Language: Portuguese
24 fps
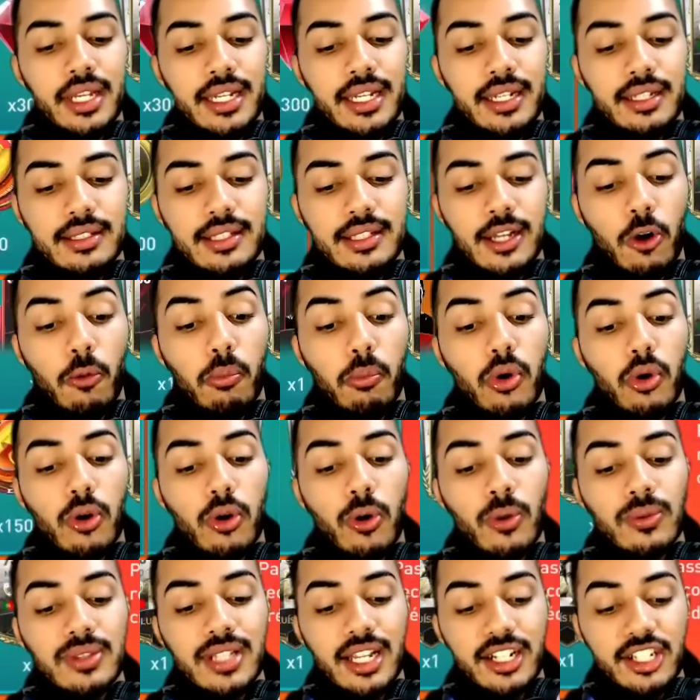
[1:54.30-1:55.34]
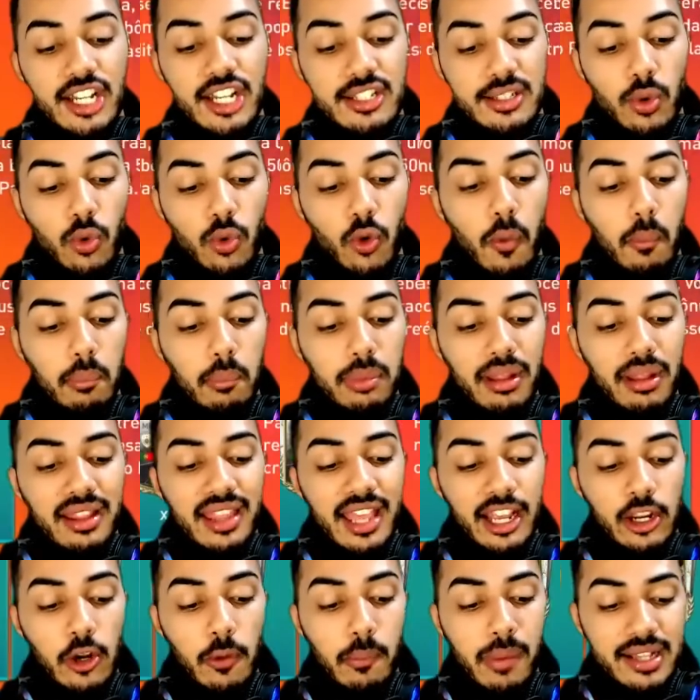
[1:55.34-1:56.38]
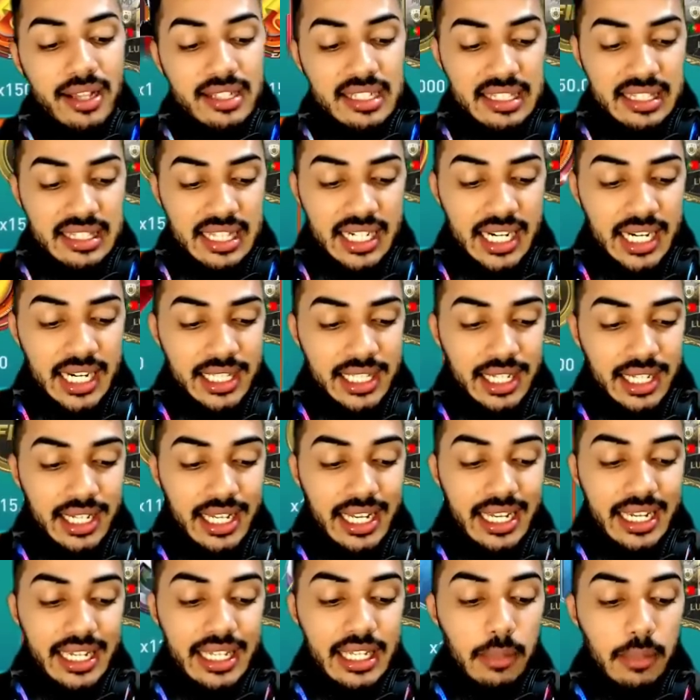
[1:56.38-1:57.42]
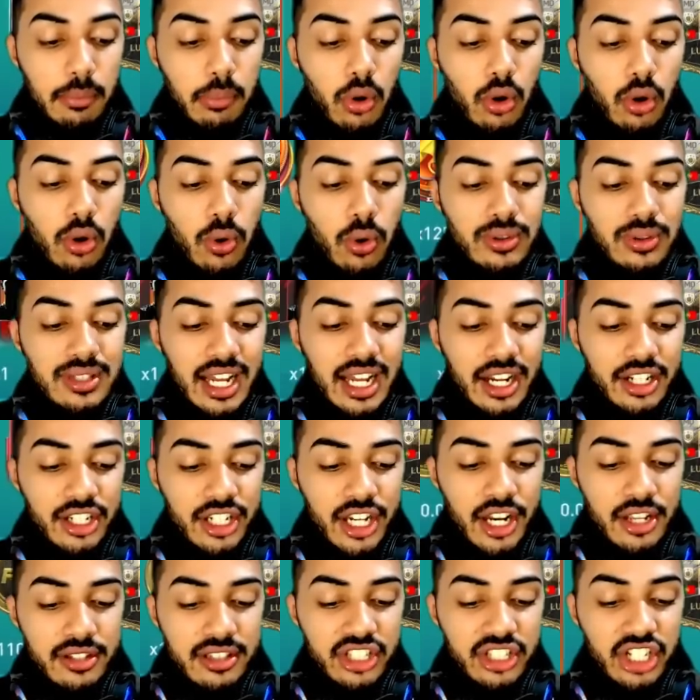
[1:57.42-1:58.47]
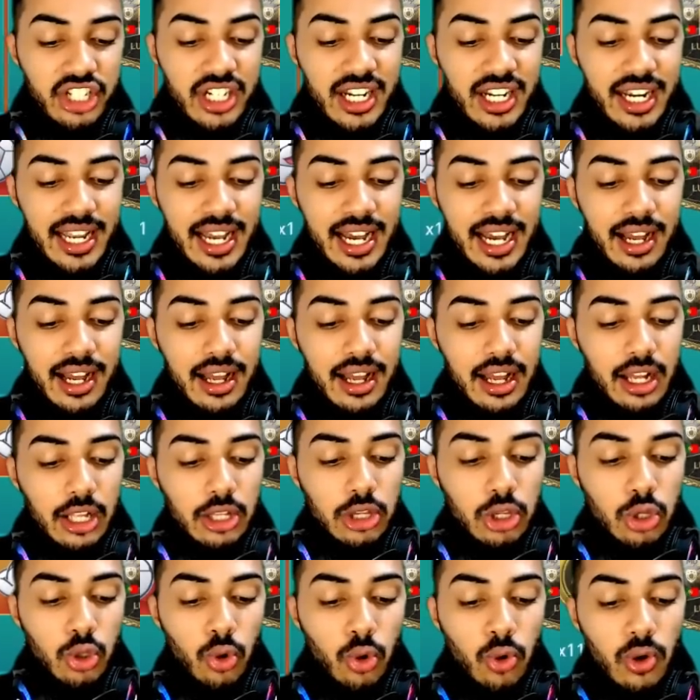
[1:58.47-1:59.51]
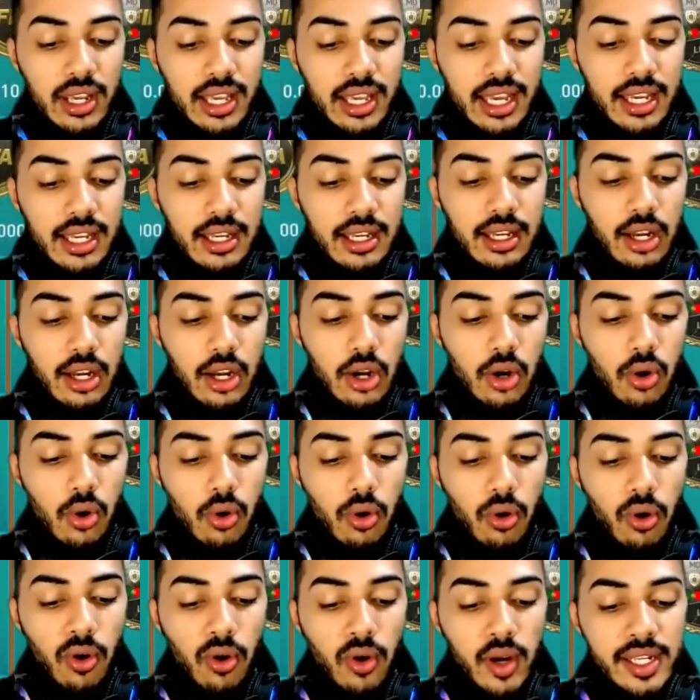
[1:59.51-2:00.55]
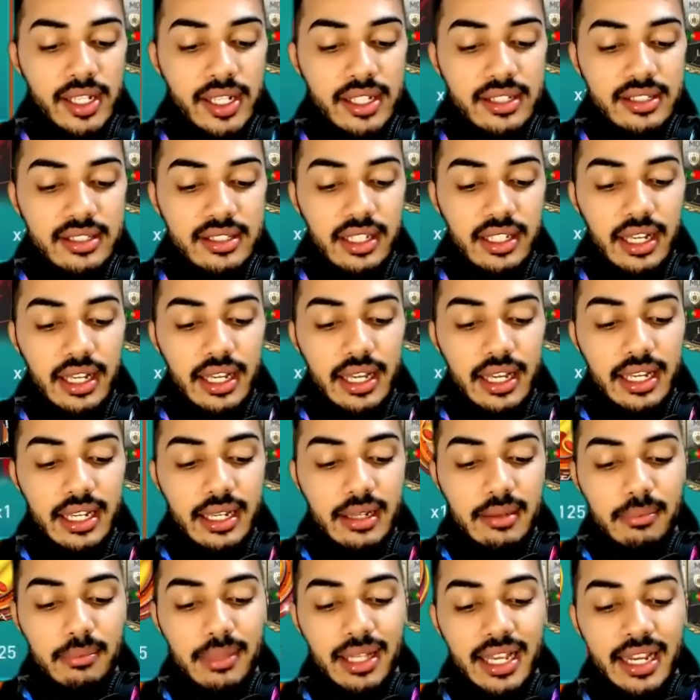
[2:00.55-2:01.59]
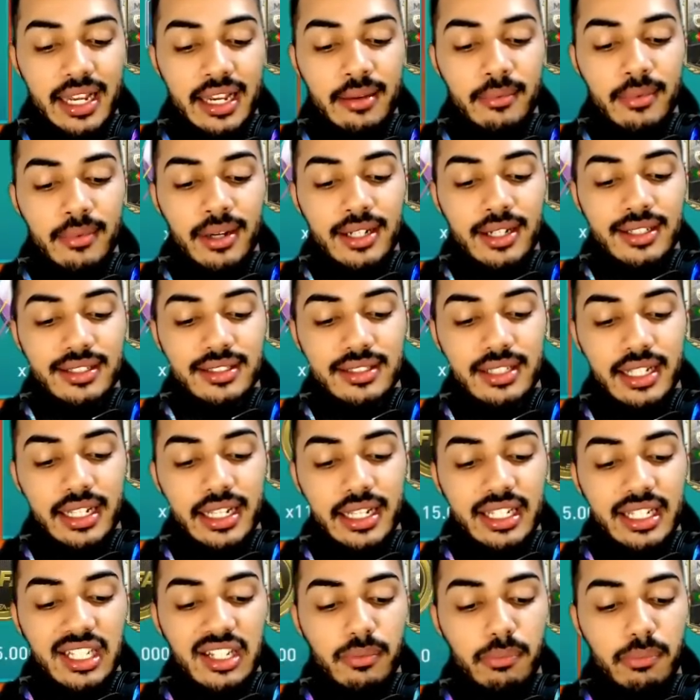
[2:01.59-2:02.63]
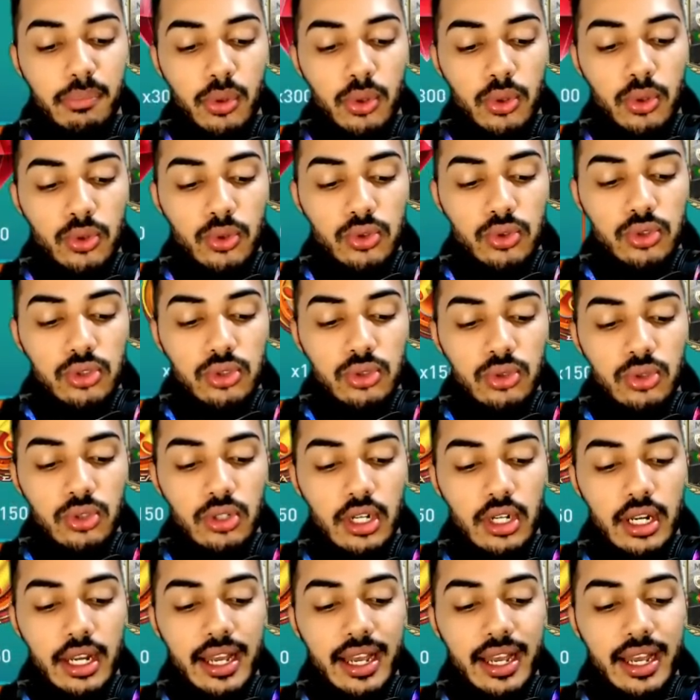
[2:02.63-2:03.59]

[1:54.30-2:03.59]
Então, por conta disso, não completei aqui o passe estrela e por conta disso deixei de ganhar token, coins, emblemas, impulso,